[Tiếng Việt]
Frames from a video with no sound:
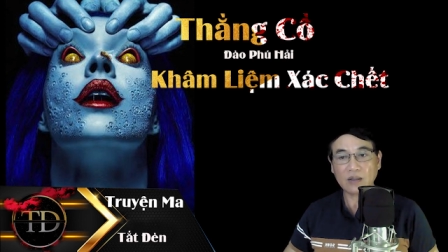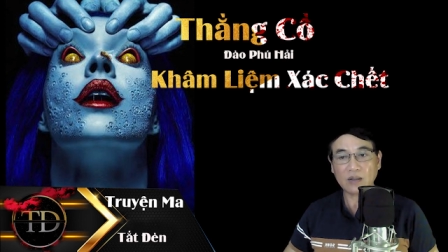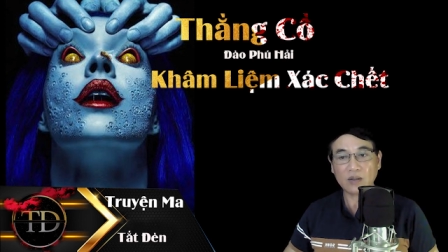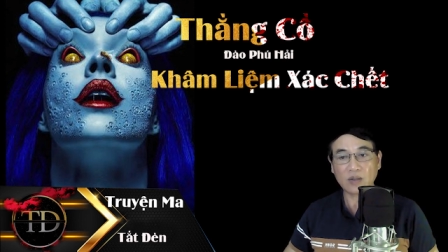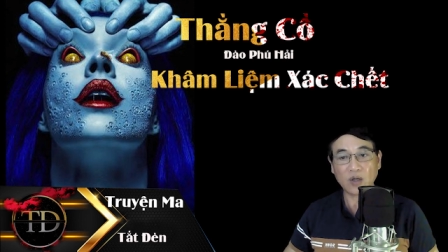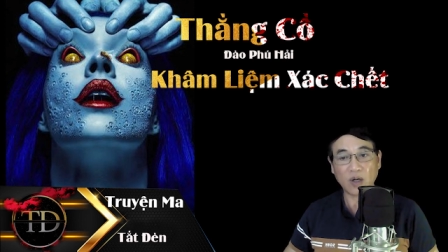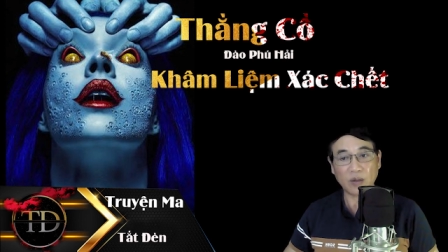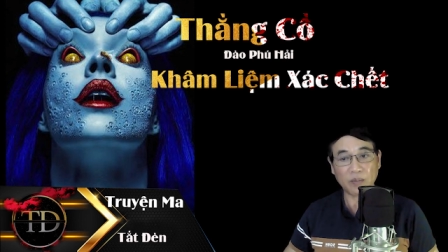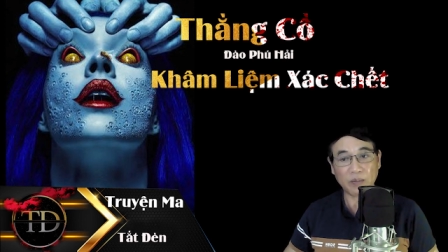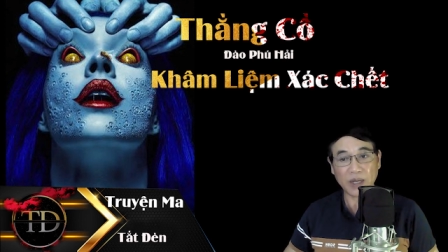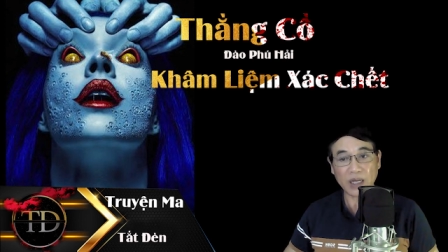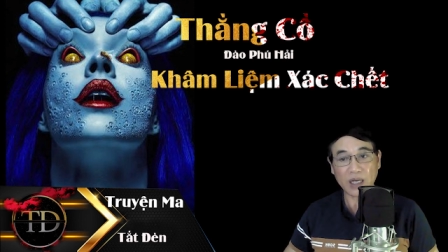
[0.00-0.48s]

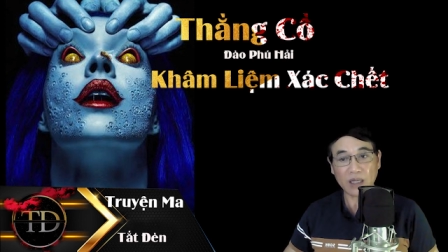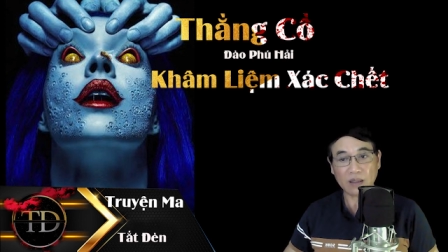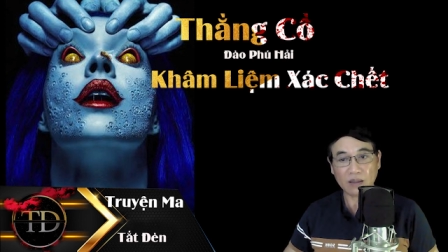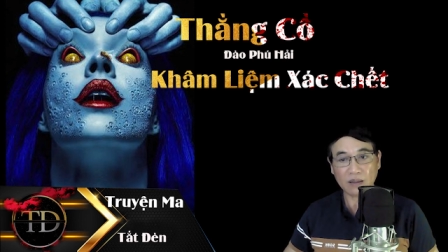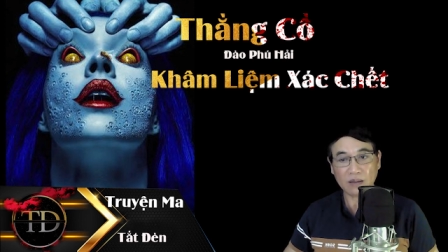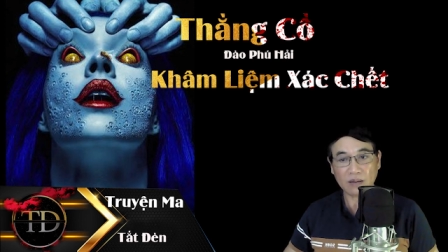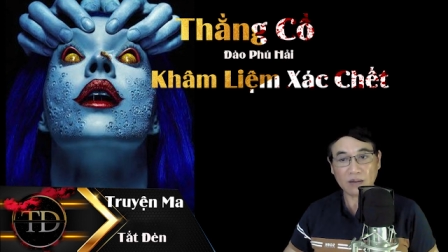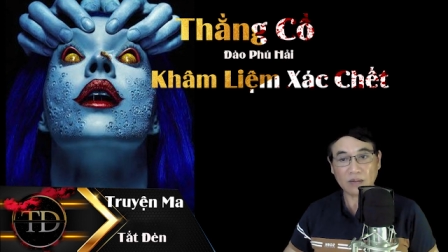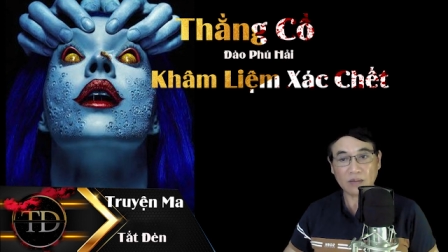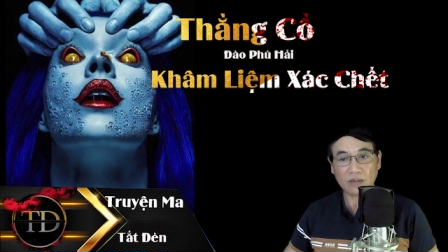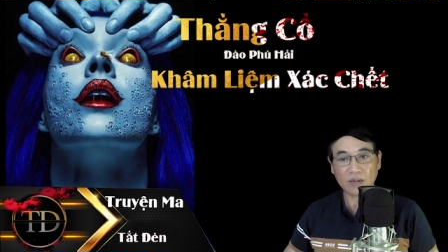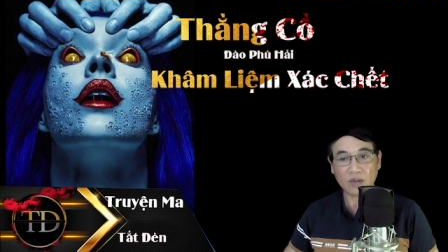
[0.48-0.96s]
nó biết
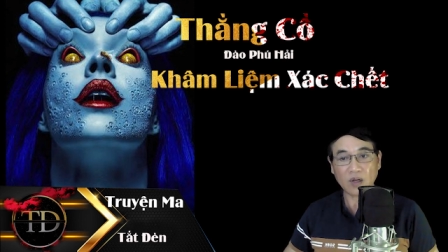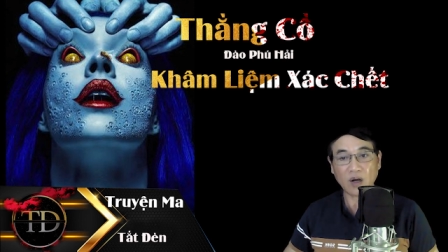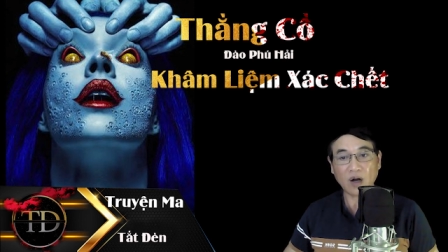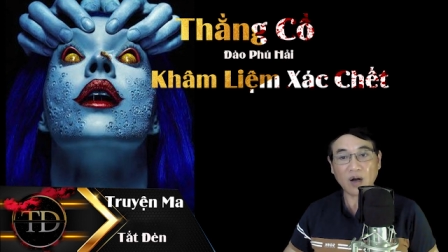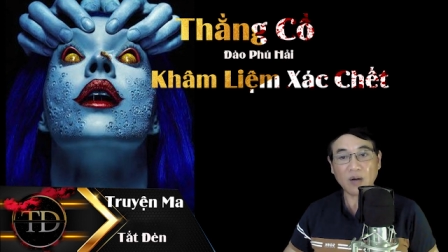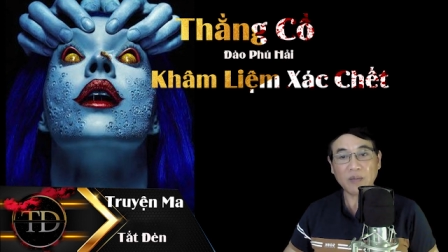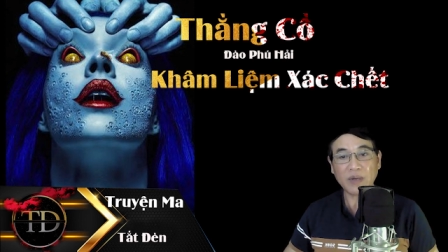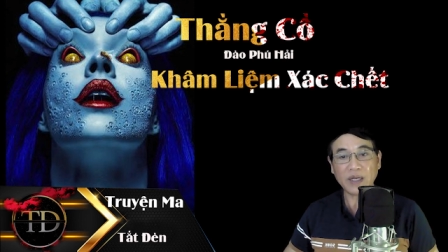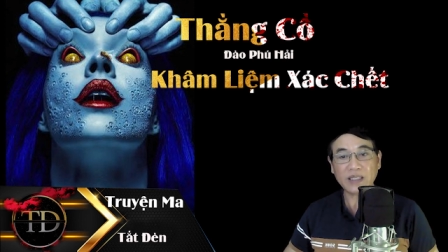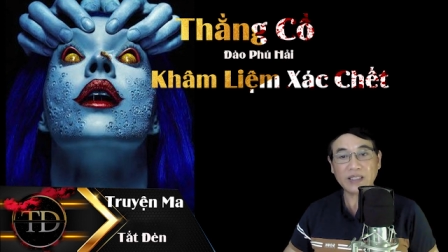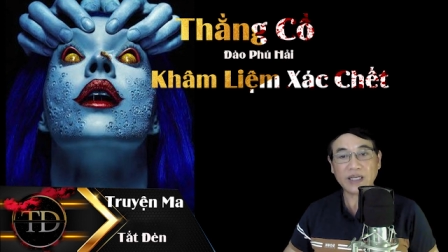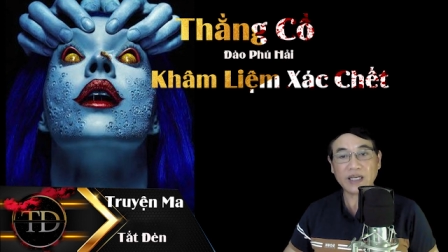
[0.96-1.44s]
đó
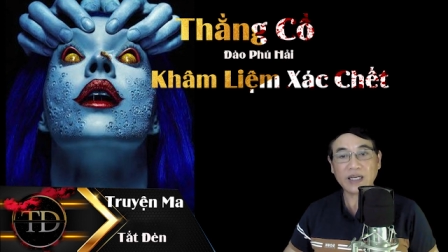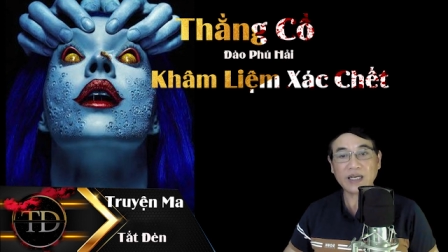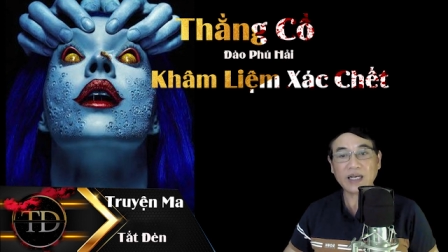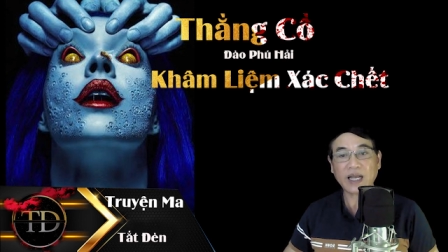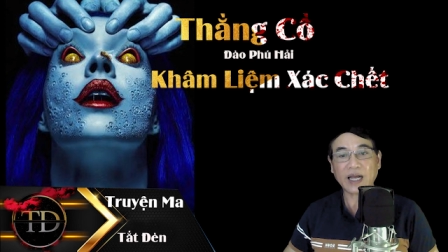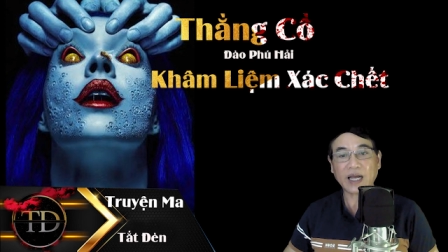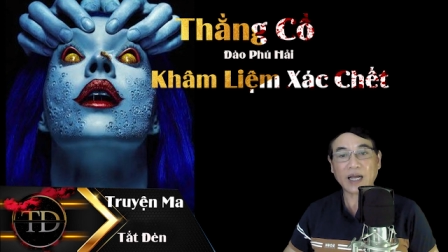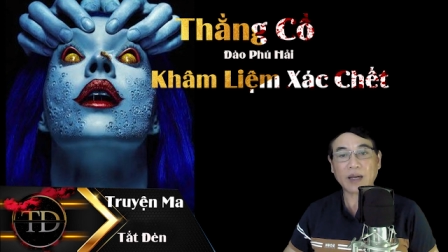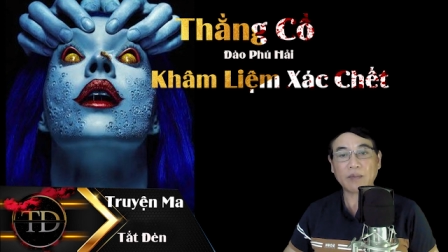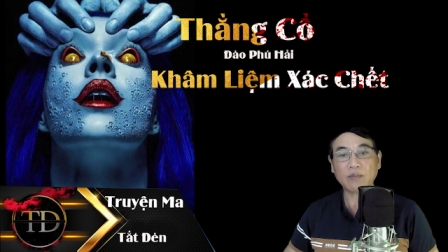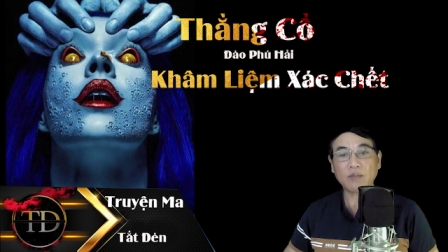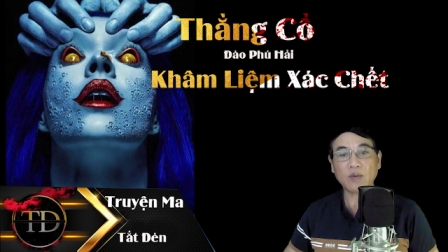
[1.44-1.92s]
mới chỉ
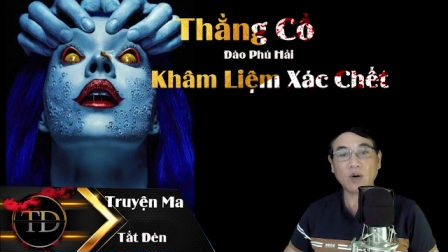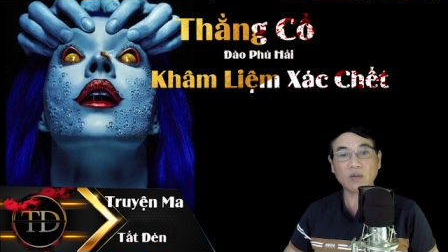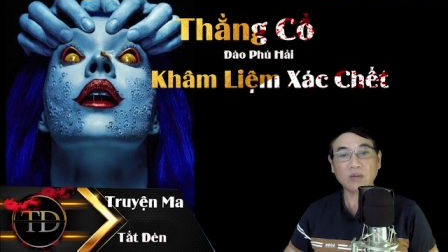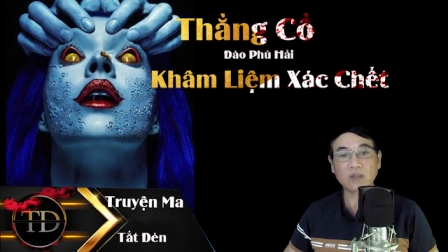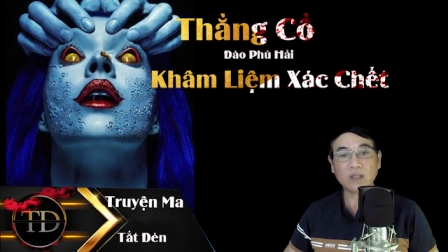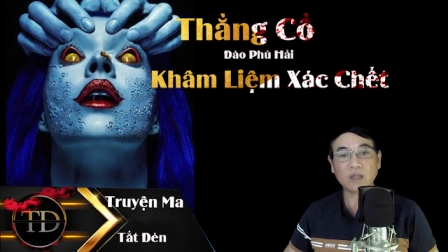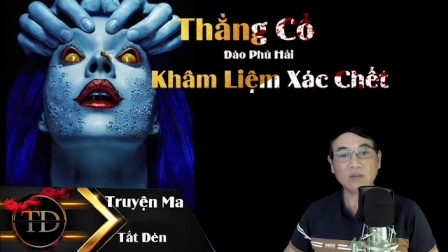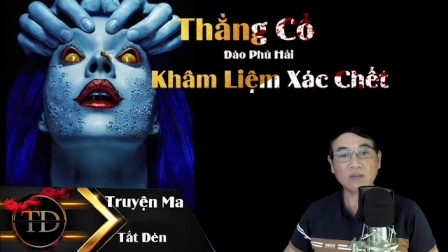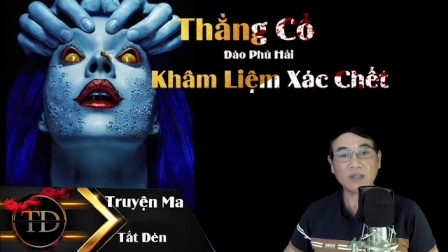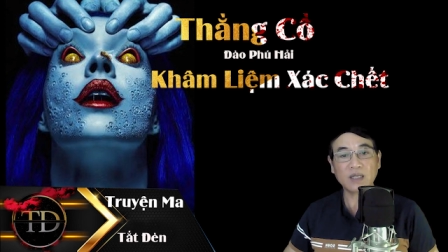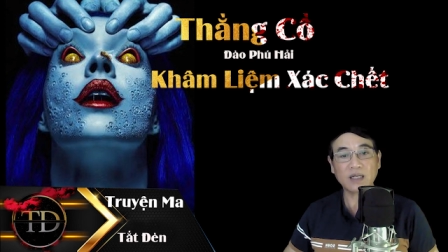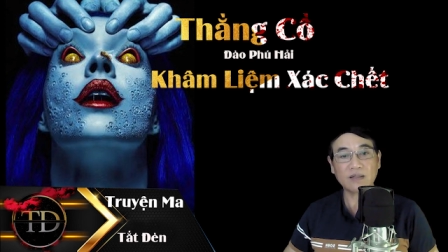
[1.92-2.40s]
là một
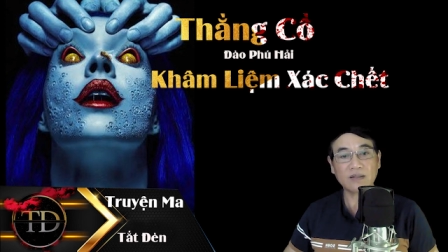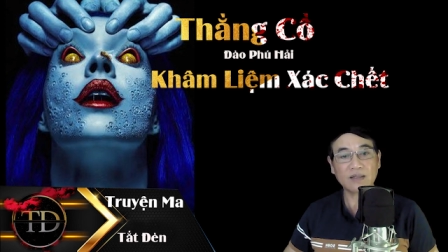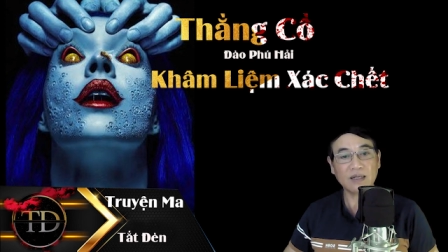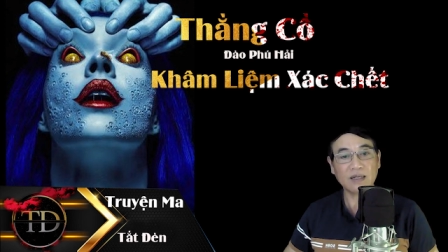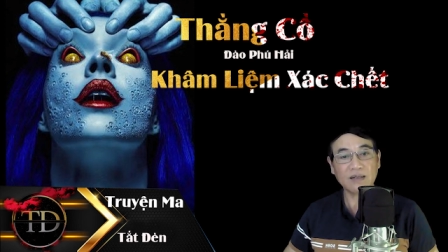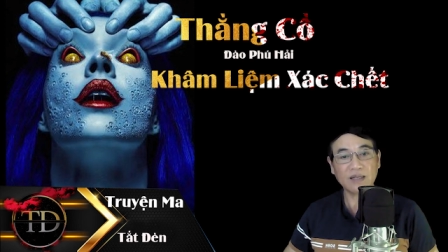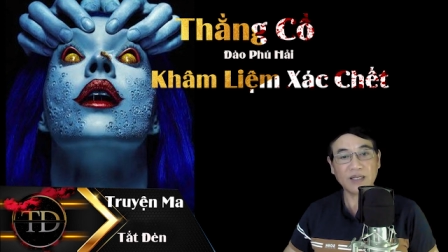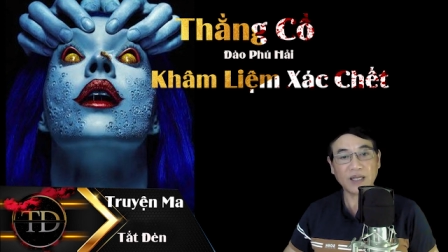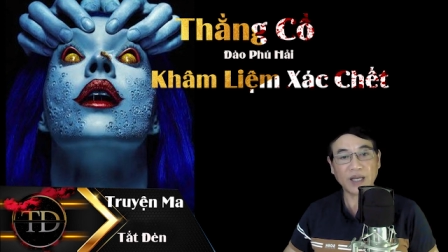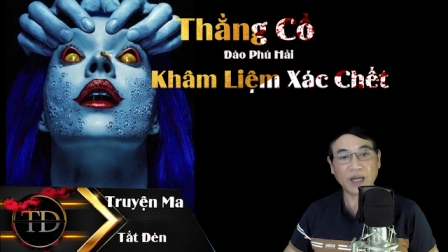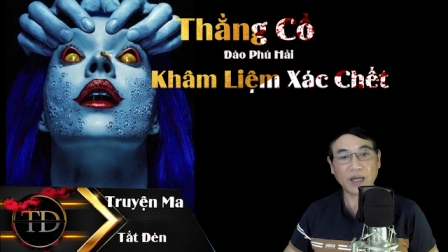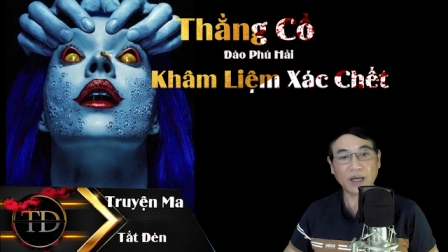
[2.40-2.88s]
trong những thứ
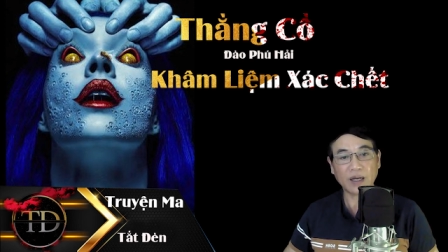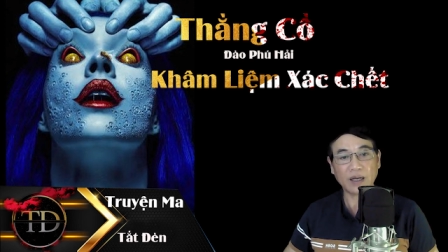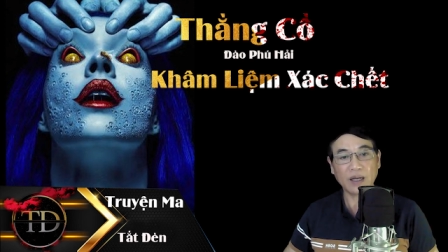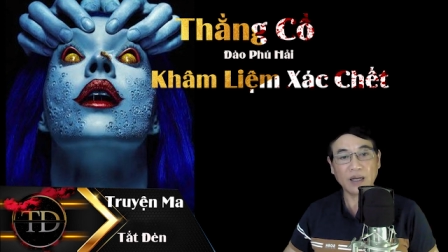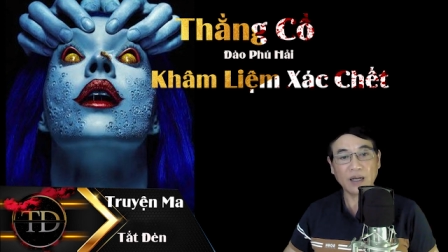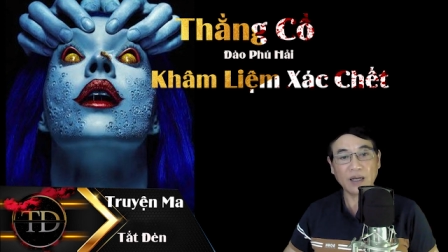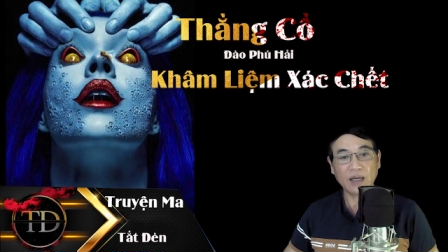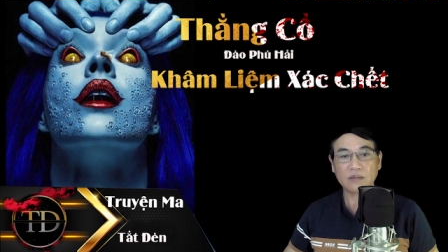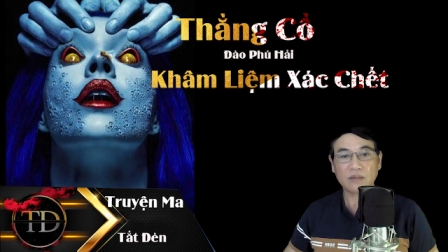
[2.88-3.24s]
nghề